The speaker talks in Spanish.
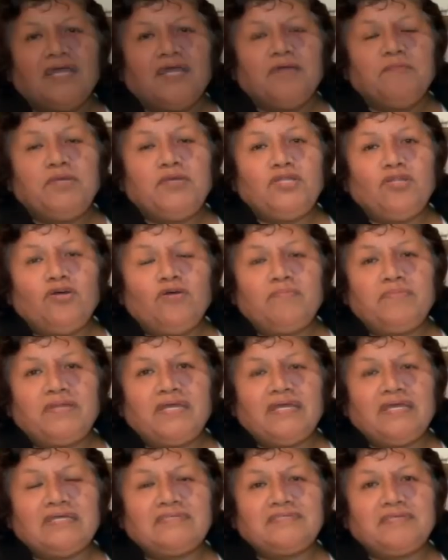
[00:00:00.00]
Mi
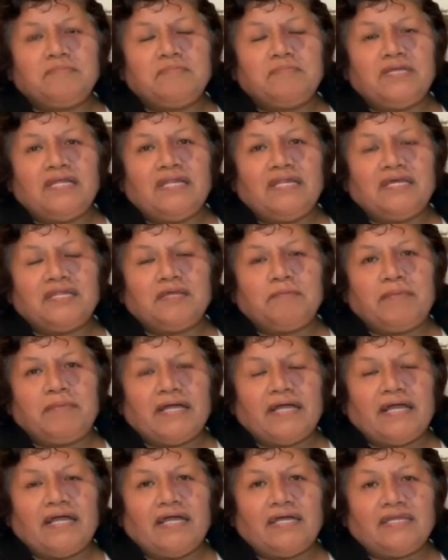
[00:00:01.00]
nombre es Emilia de
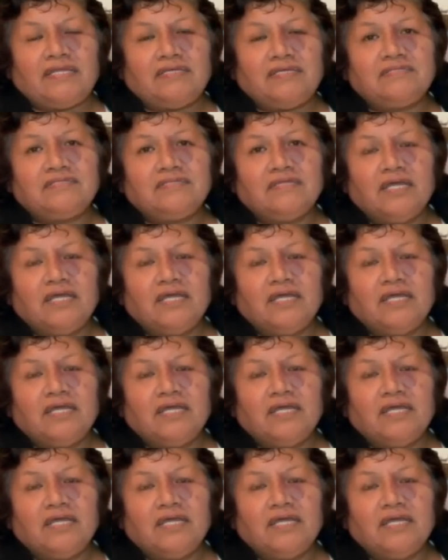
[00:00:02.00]
Pajares,